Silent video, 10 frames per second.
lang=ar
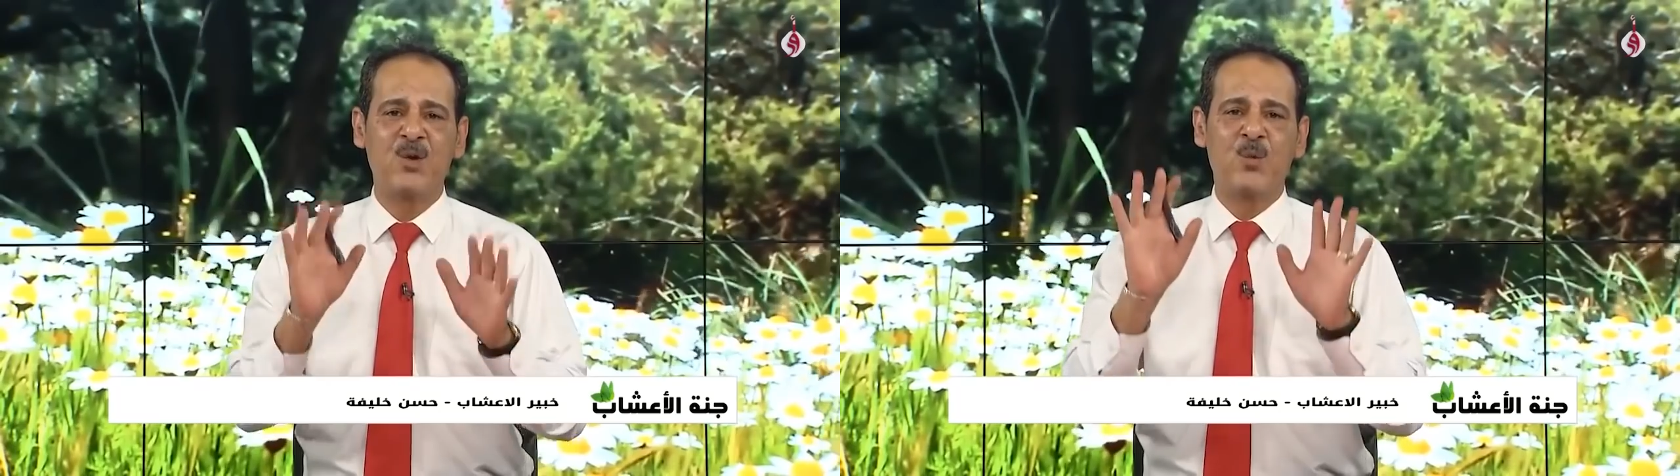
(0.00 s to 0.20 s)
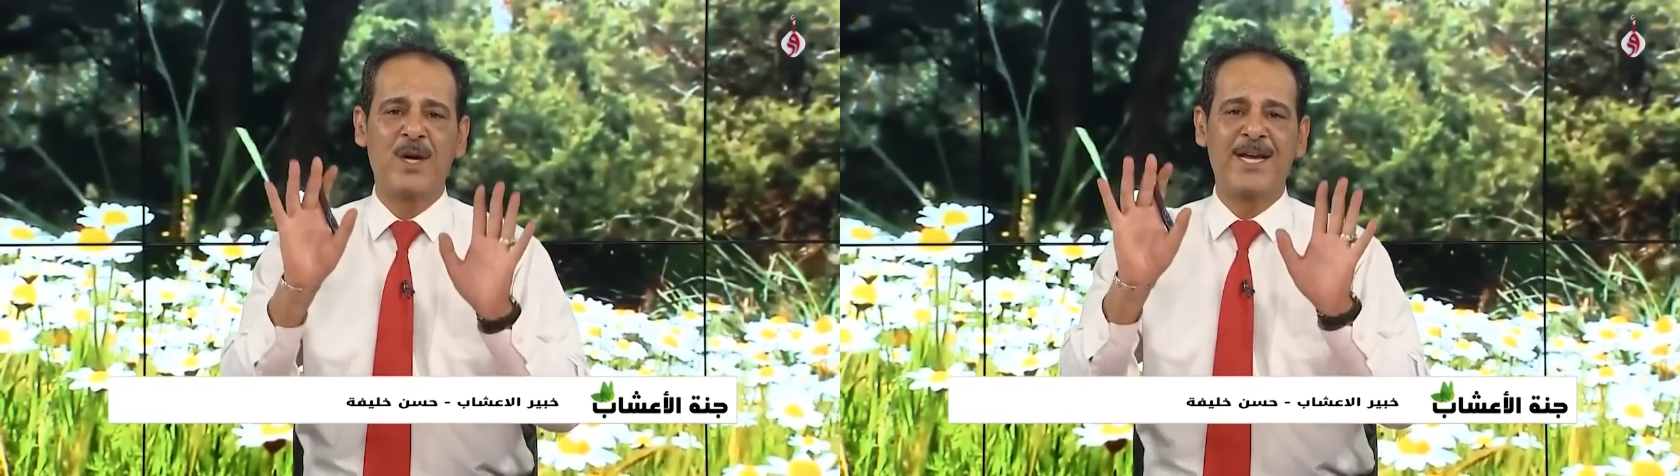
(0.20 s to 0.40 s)

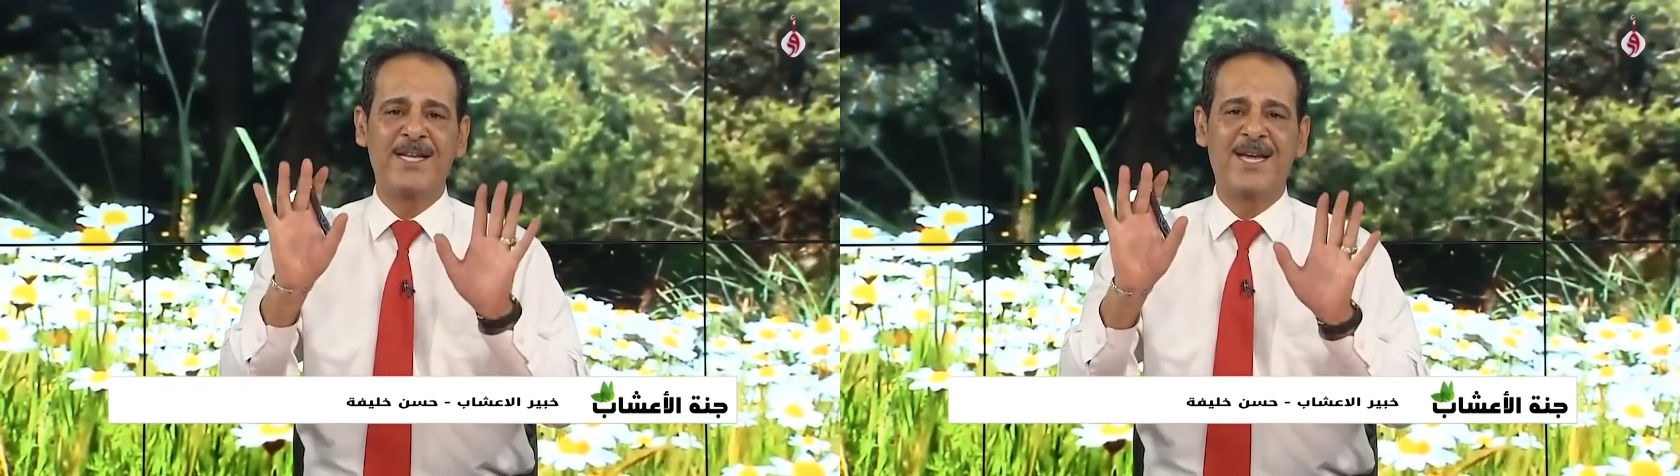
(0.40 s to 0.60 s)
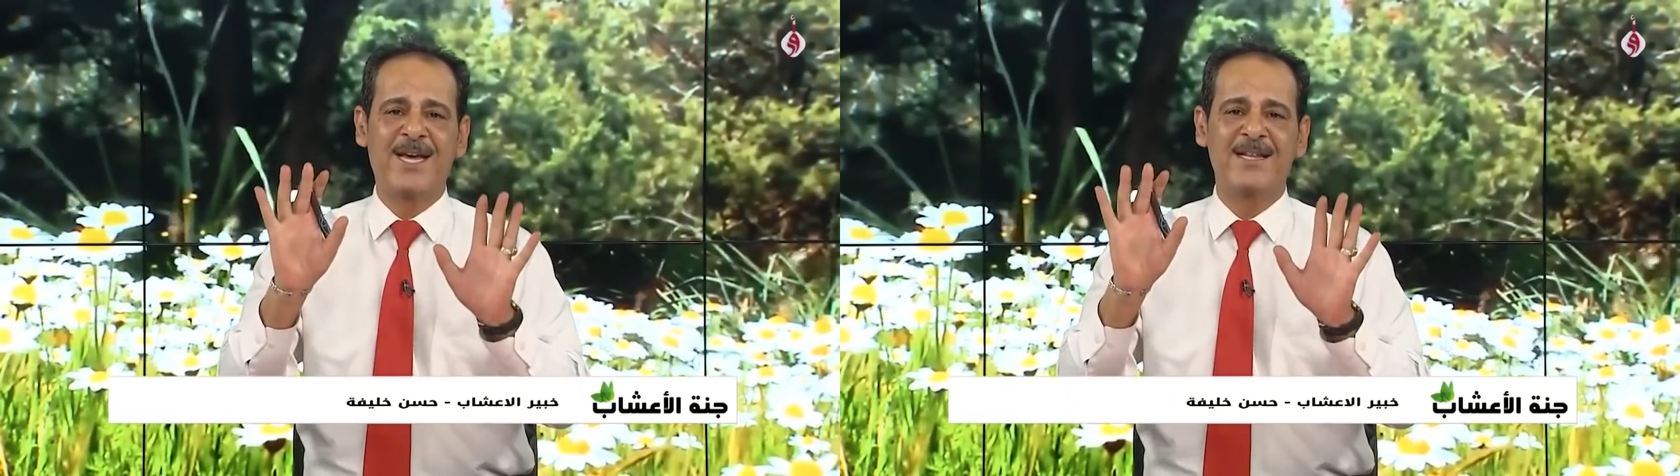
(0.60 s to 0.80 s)

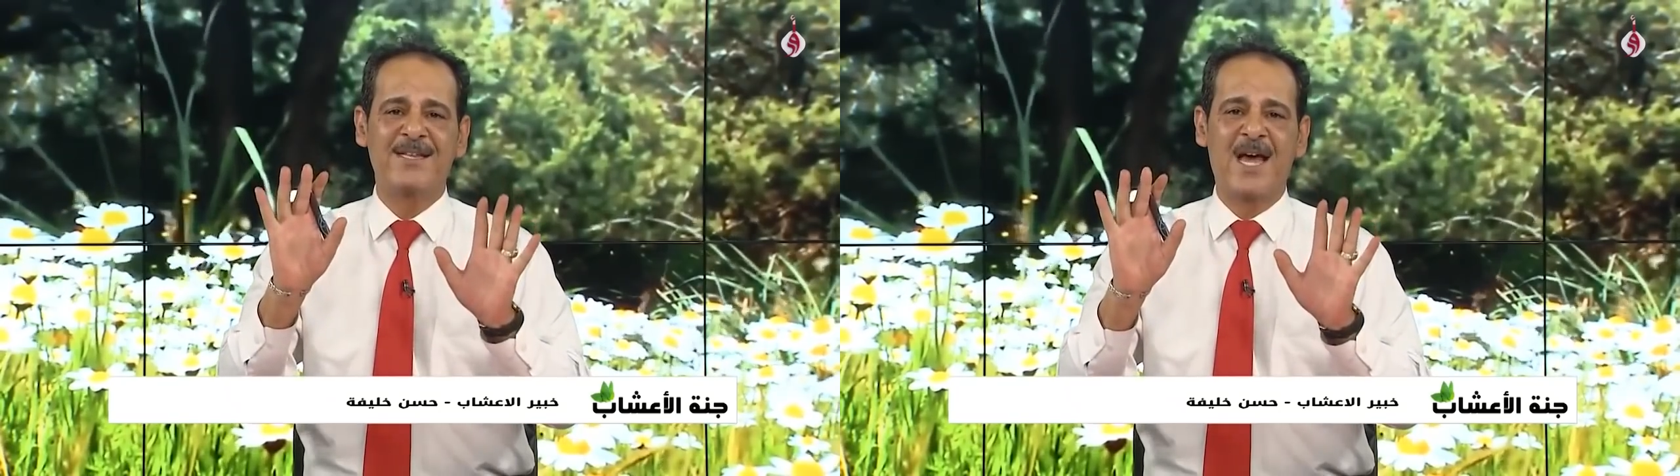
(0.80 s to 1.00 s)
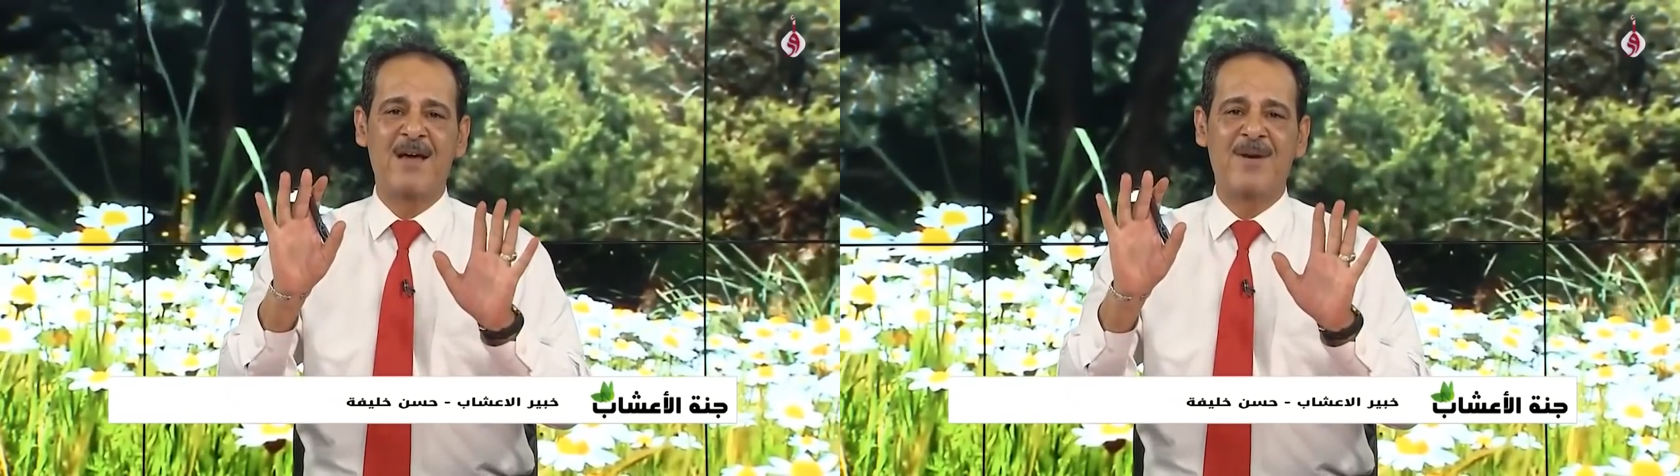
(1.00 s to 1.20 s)
والإيدين
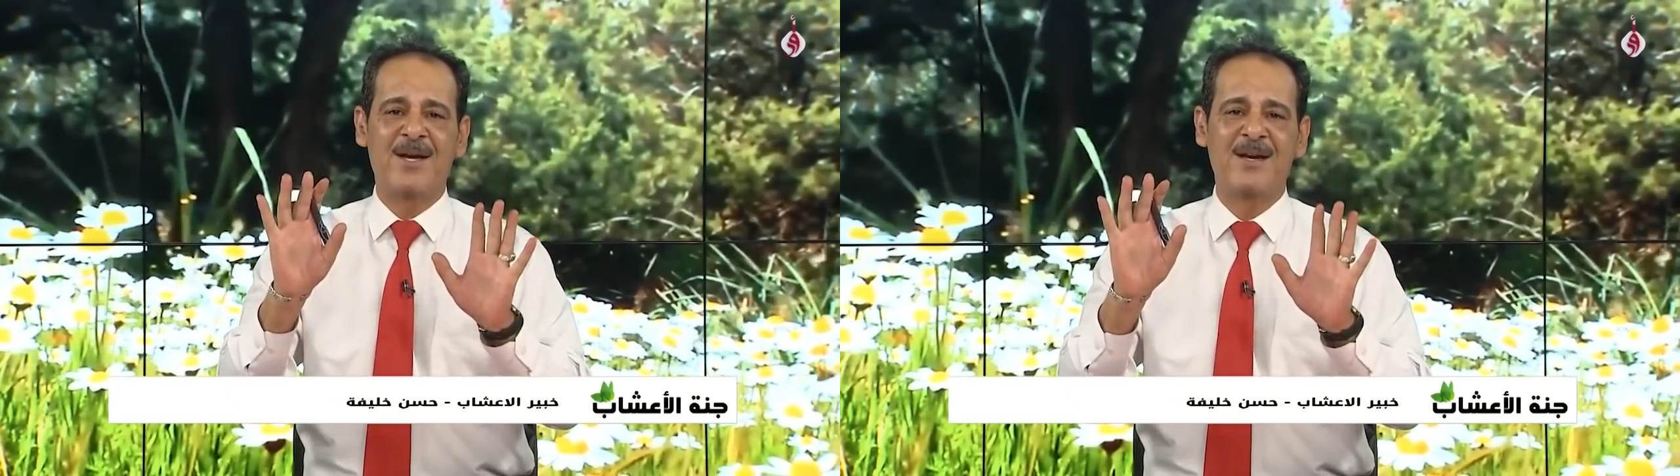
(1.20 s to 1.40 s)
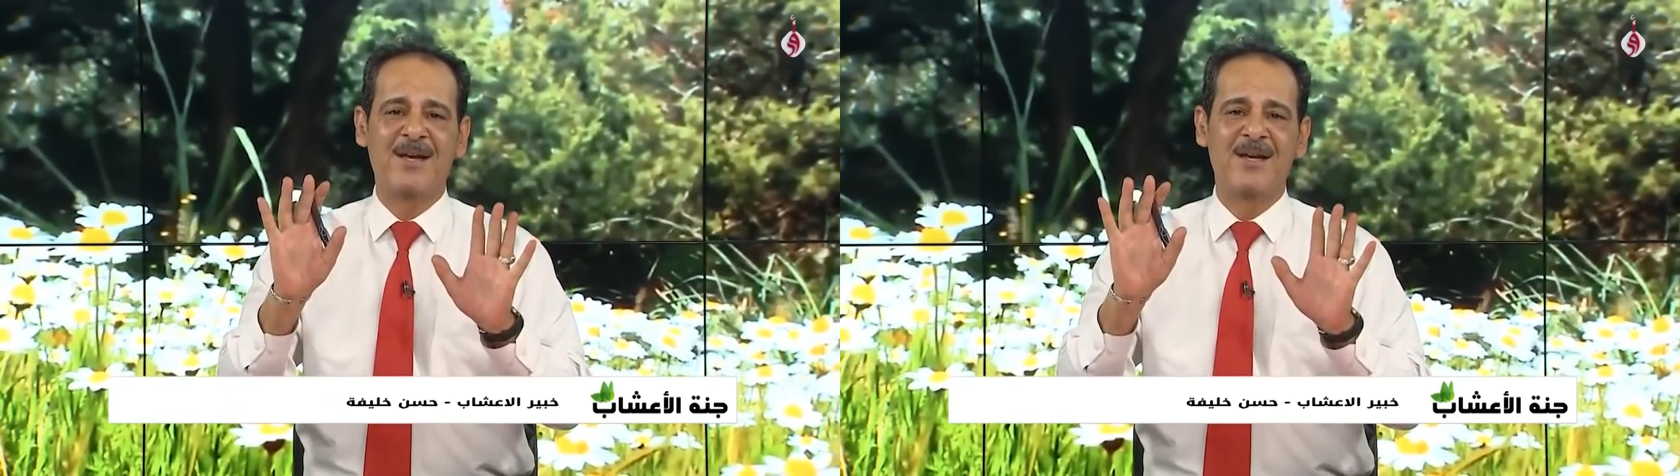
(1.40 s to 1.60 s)
دائما